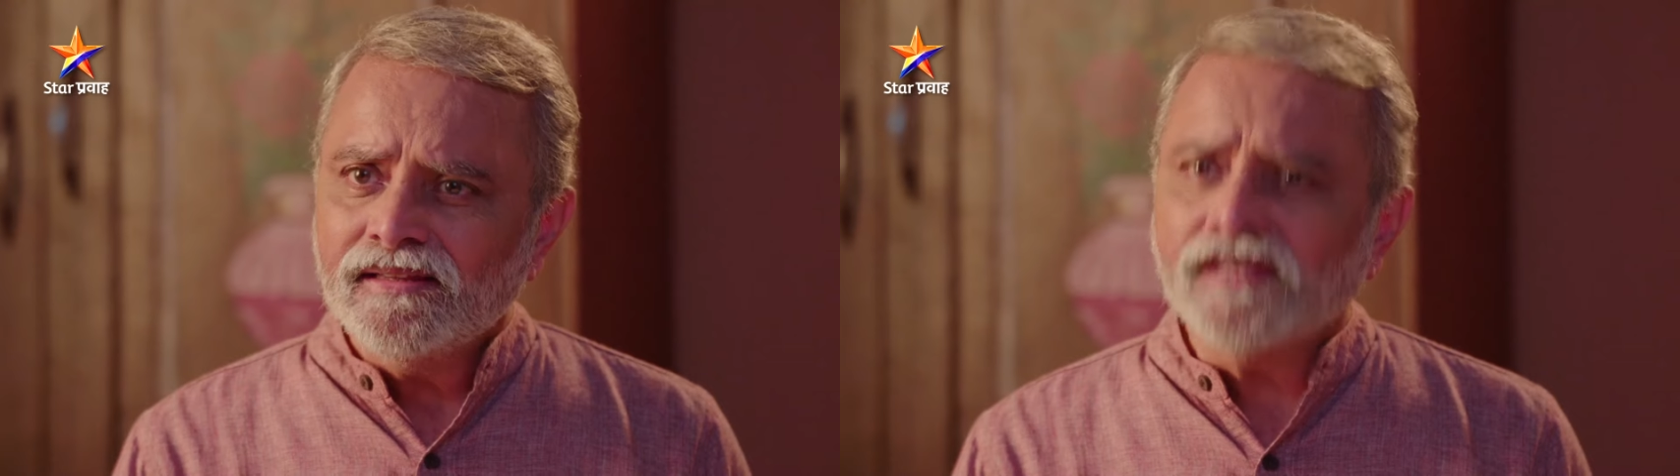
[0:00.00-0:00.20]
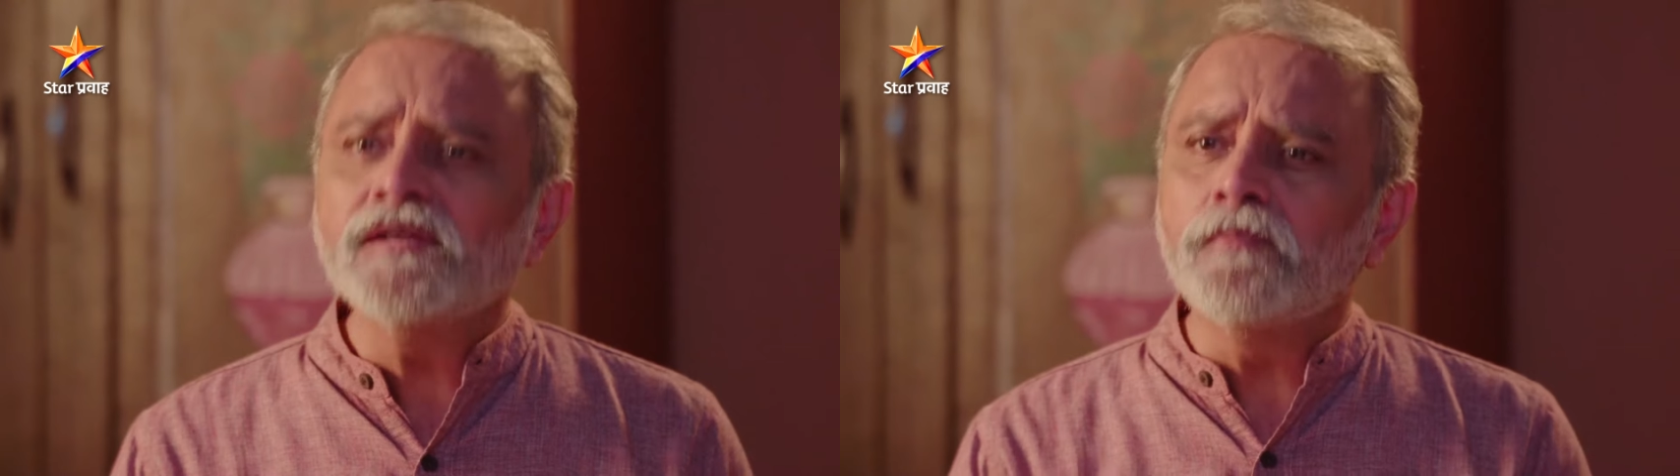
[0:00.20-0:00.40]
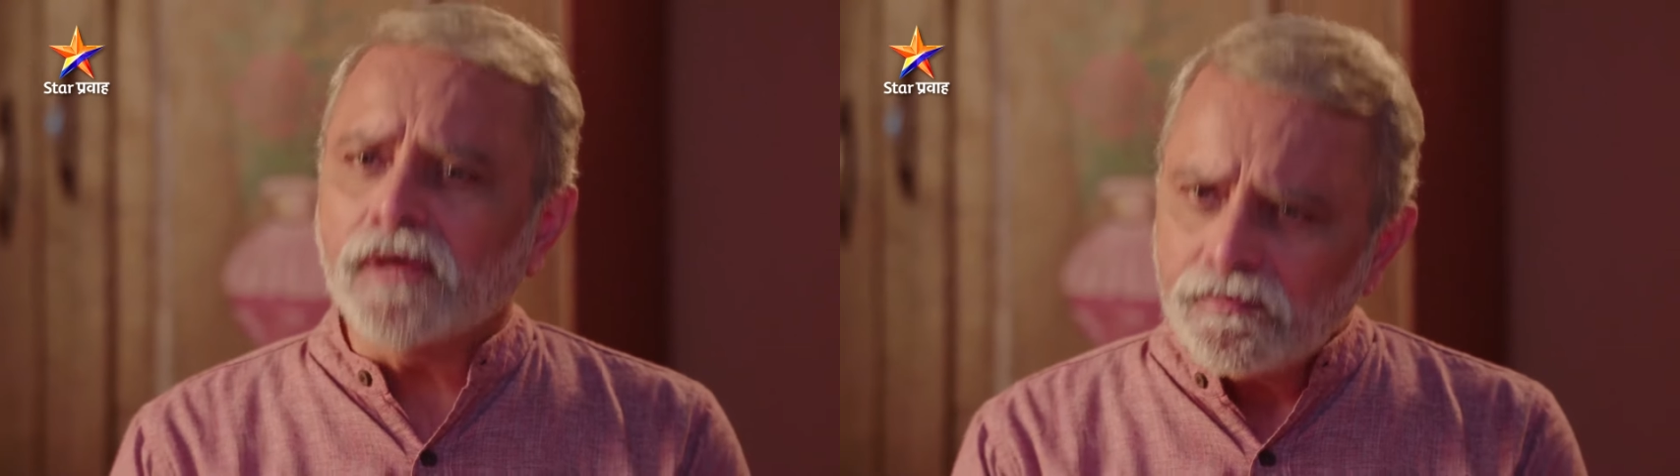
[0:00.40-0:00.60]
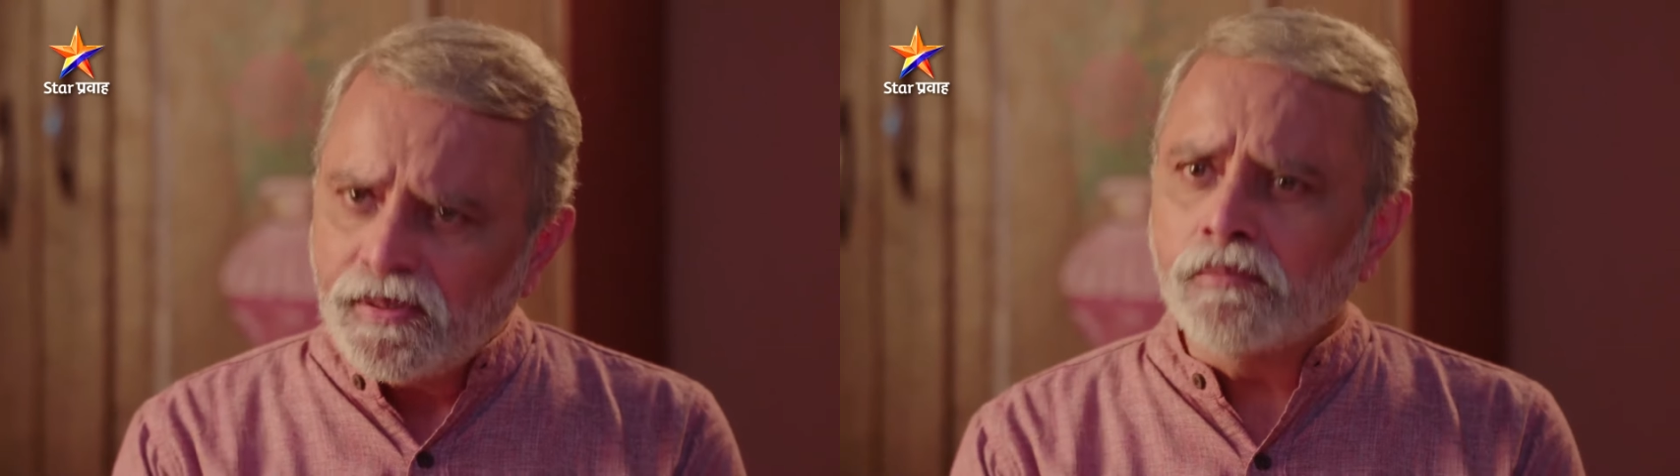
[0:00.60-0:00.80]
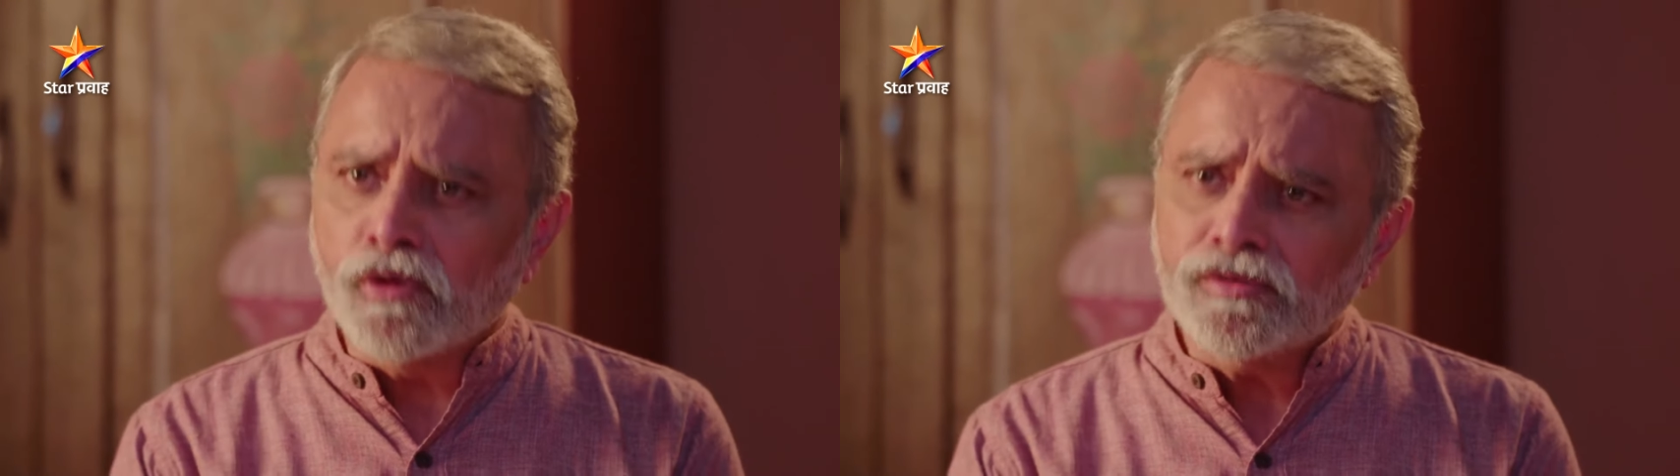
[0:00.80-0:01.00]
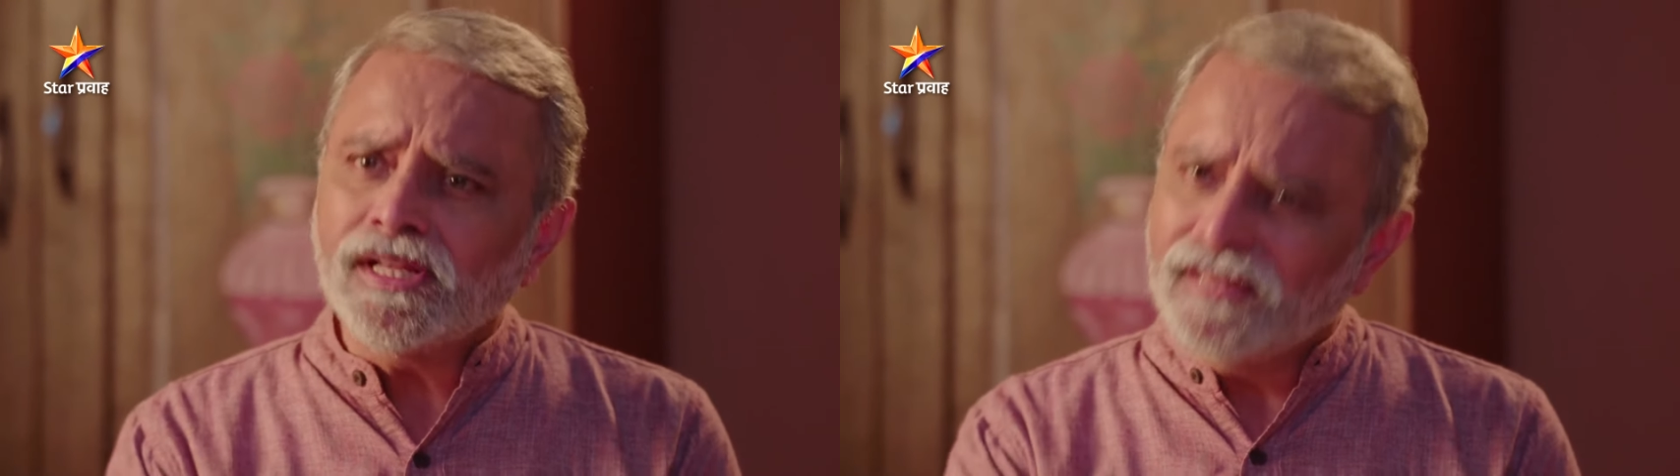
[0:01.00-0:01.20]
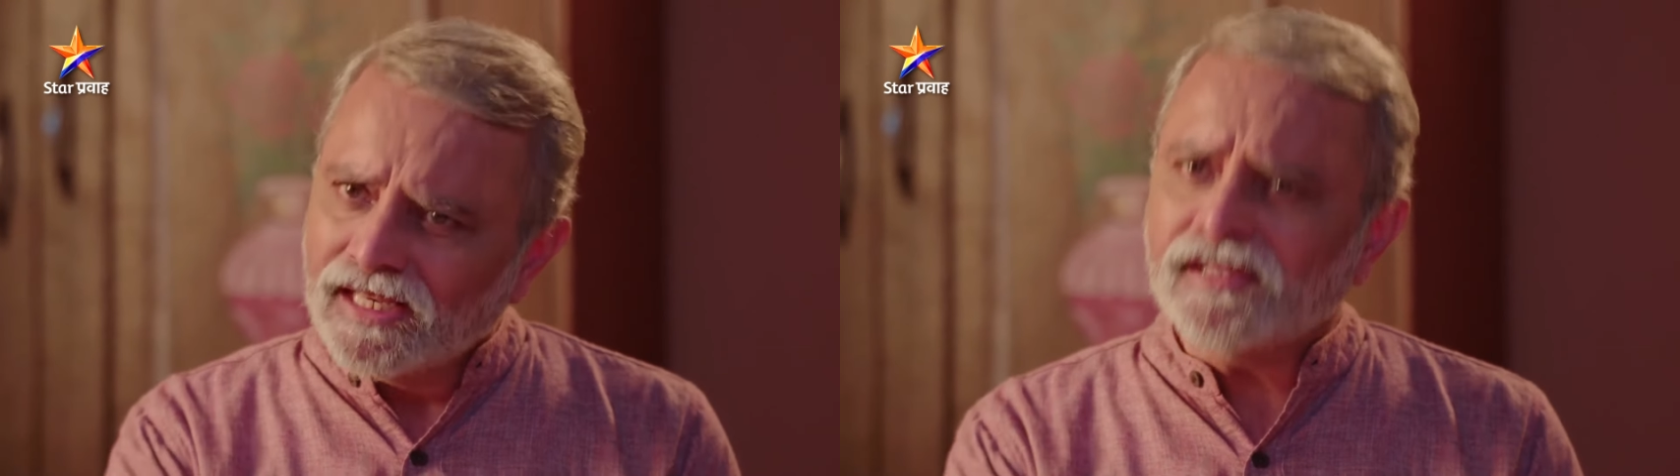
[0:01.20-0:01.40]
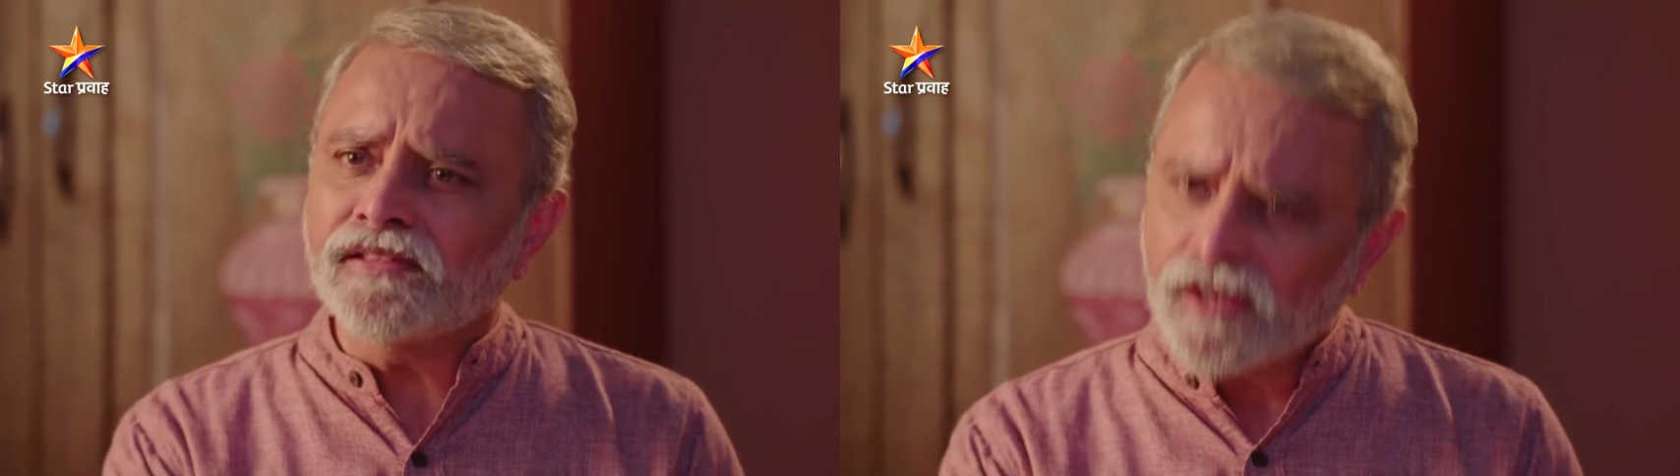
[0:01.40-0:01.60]
त्याची परतफेड म्हणून तरी
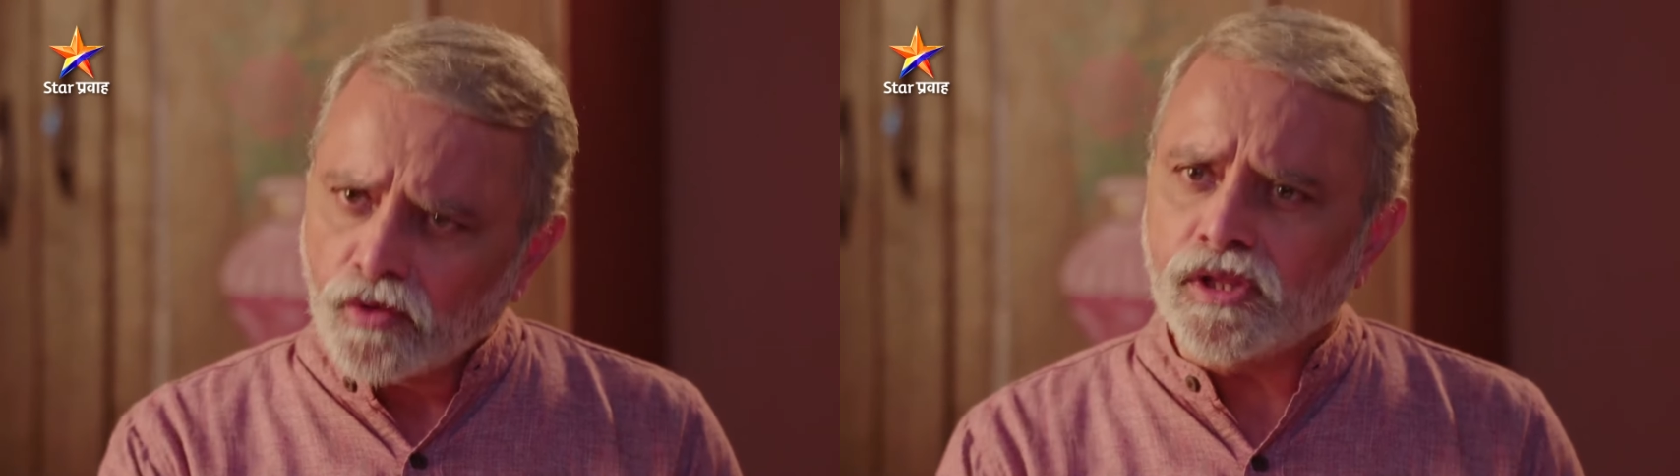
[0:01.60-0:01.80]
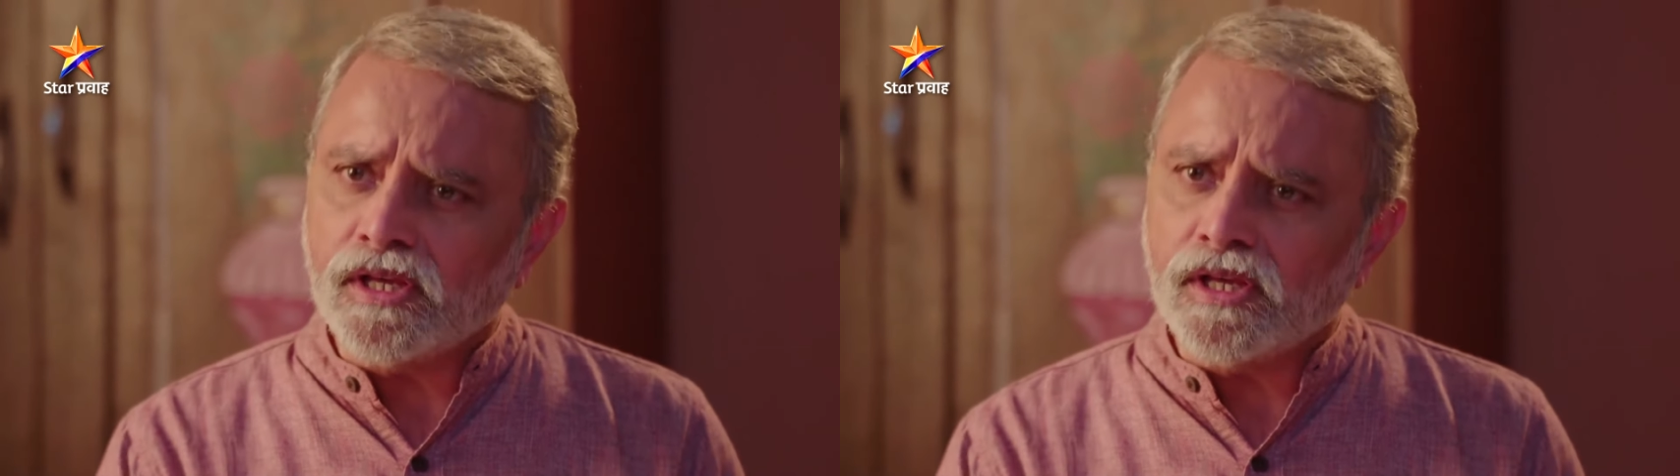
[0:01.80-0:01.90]
तिला तिथं राहू